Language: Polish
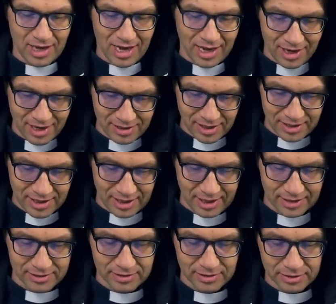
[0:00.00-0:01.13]
ale nie
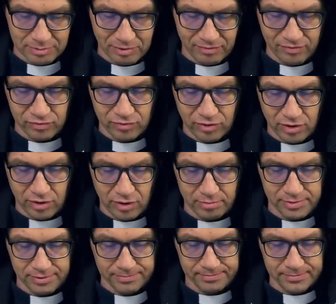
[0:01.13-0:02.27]
teraz z powodu
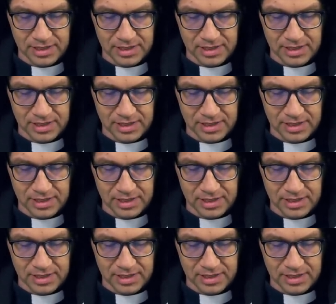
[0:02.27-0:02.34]
choroby